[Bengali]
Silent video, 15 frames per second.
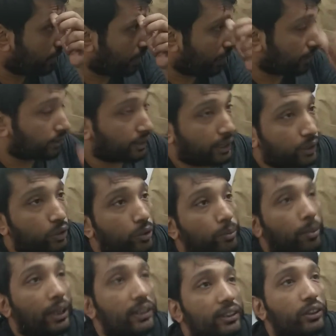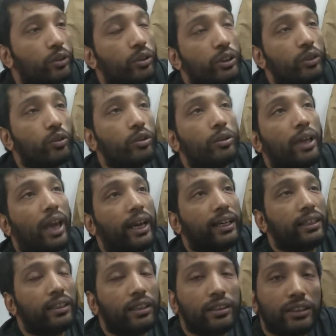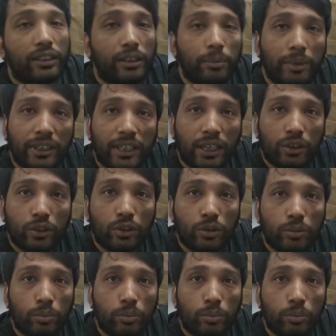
লাস্ট ট্যাঙ্গো ইন প্যারিসের জন্য উনি একই সাথে বিখ্যাত